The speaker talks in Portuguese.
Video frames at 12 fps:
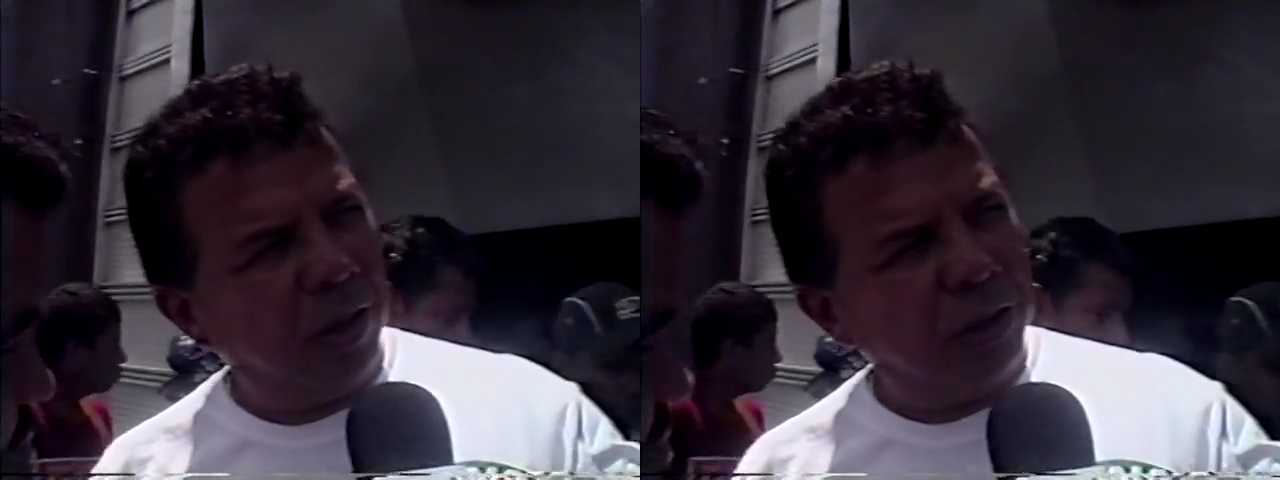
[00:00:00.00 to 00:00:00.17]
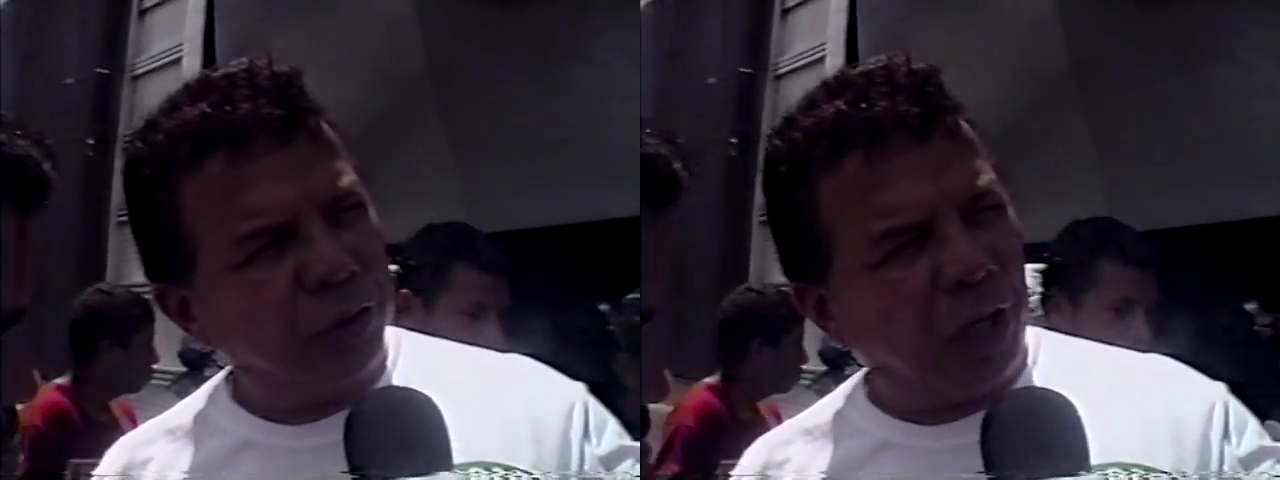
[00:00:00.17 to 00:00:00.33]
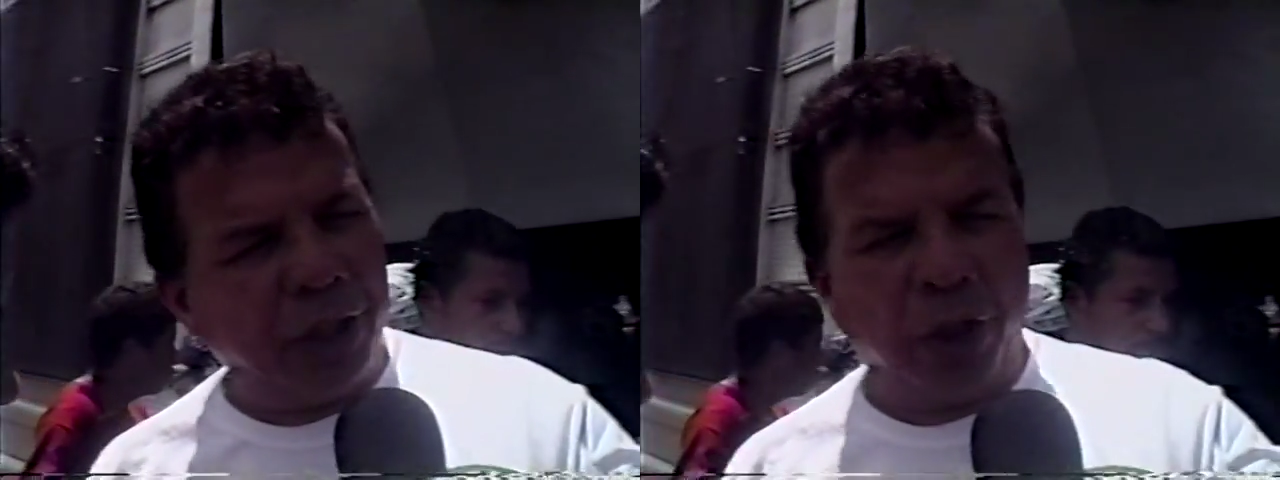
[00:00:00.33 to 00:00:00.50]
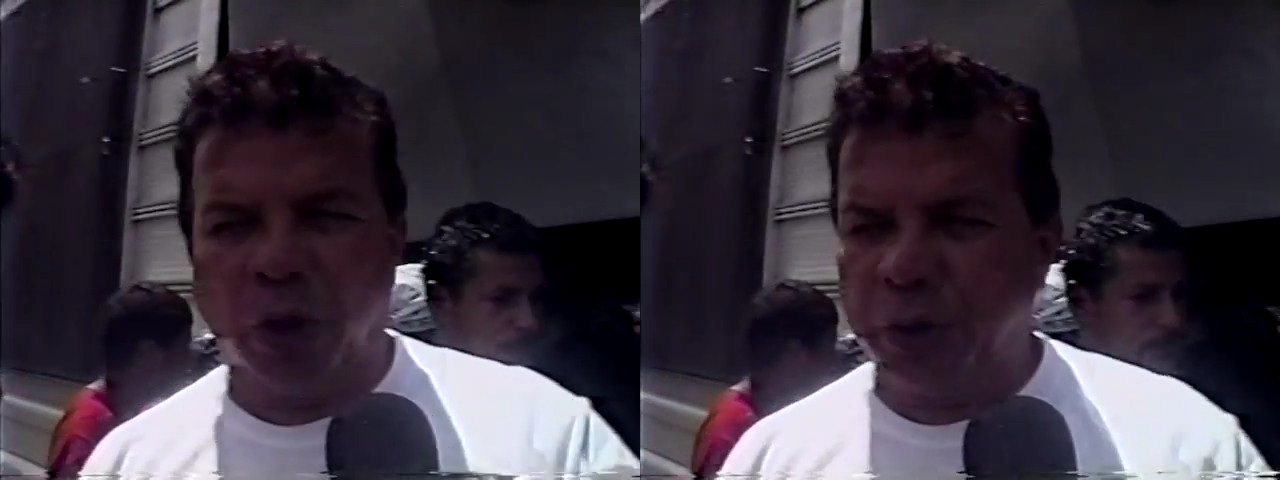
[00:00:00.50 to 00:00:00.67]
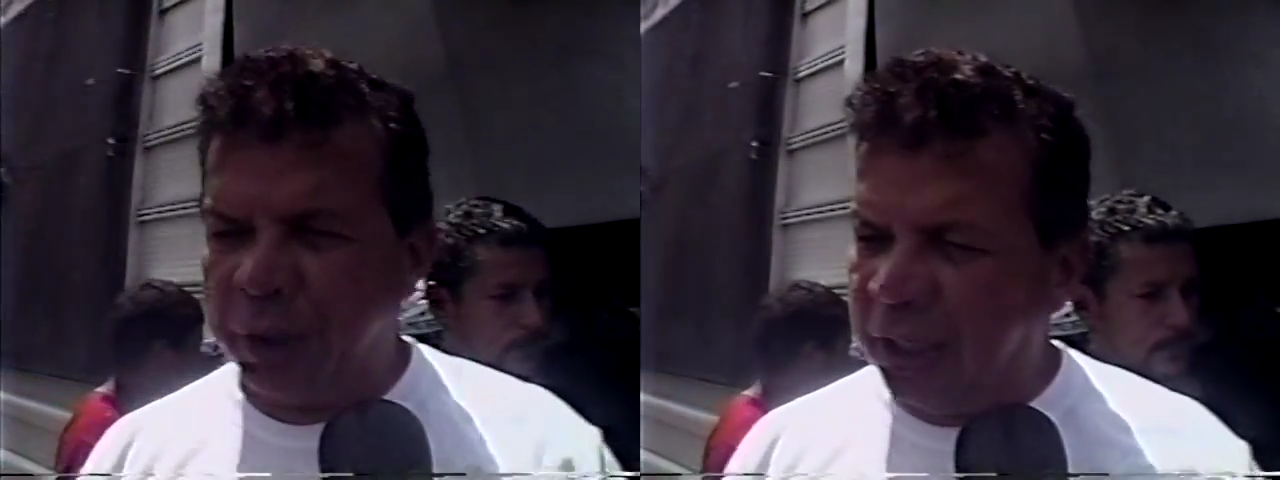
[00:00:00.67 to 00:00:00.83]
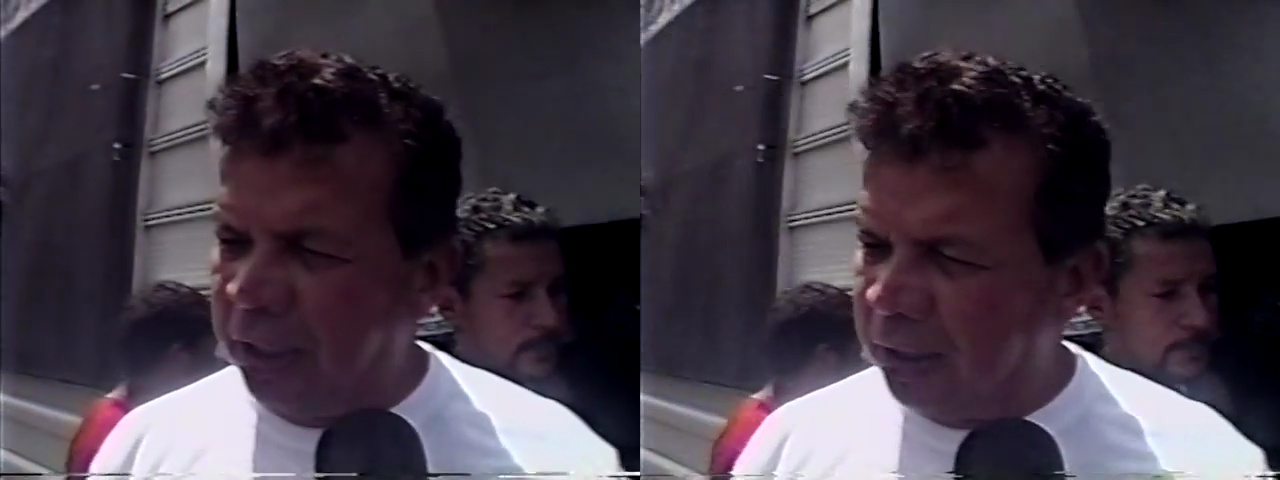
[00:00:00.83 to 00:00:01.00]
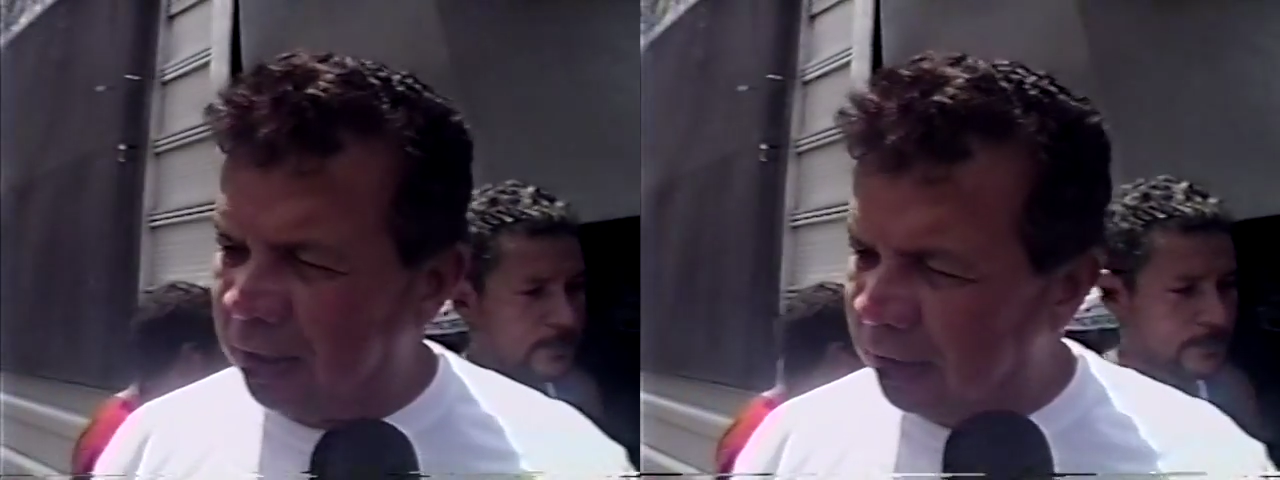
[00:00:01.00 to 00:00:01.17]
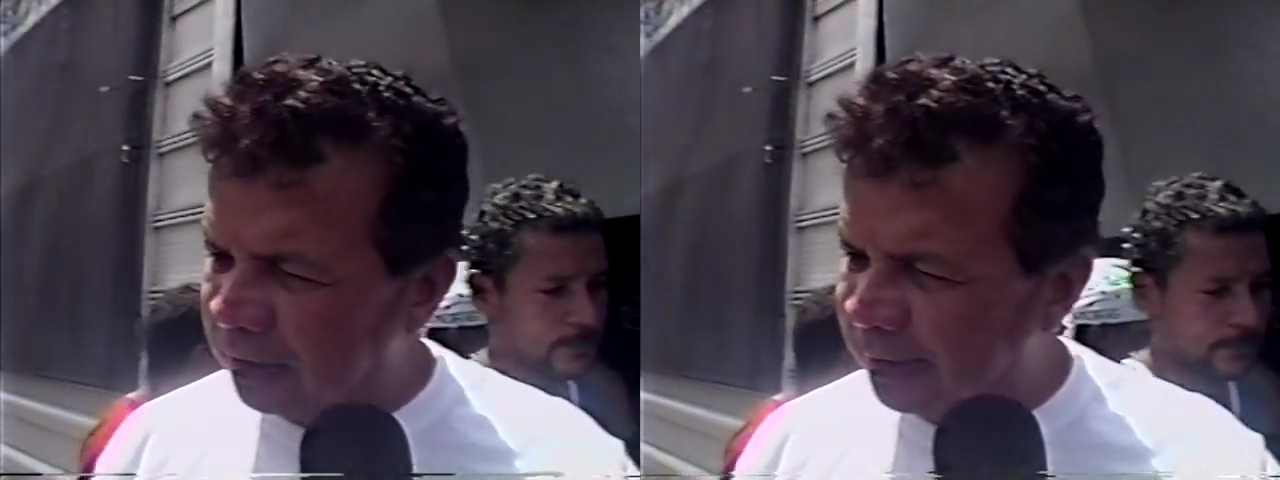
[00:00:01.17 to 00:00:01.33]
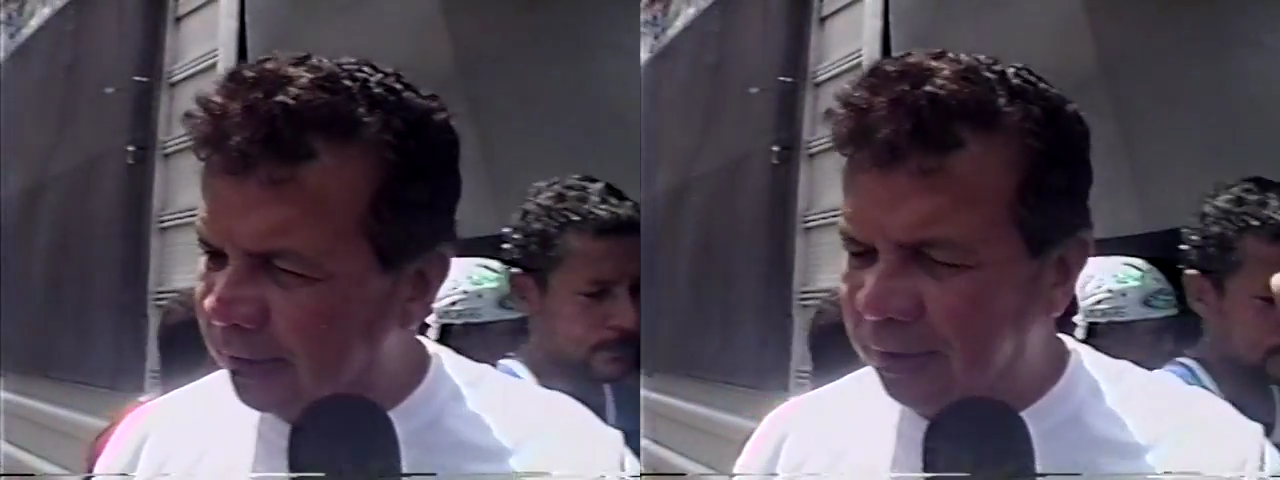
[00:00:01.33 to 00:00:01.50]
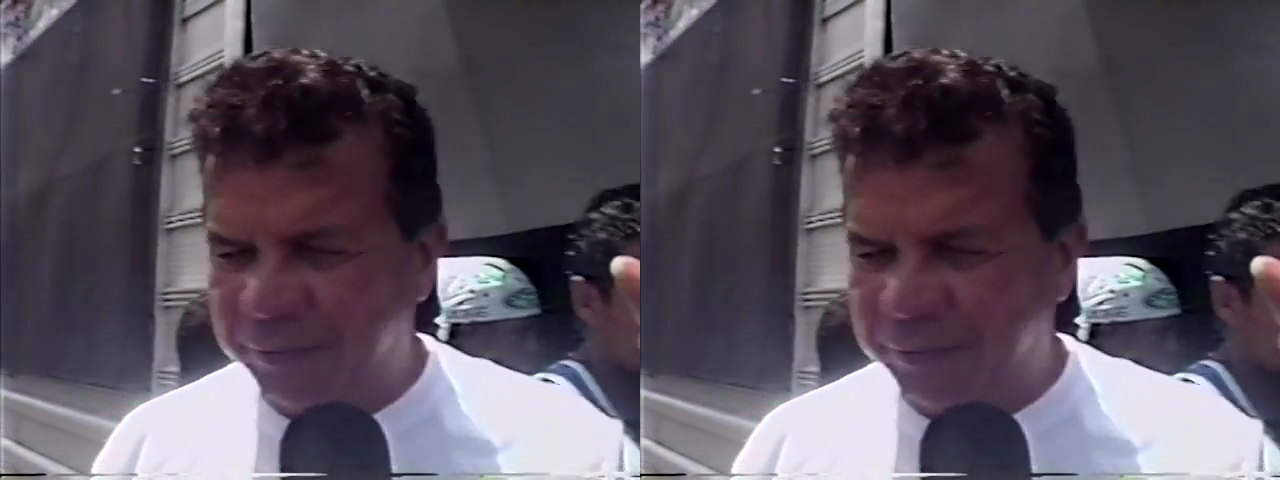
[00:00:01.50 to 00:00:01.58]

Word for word: Jair Rodrigues,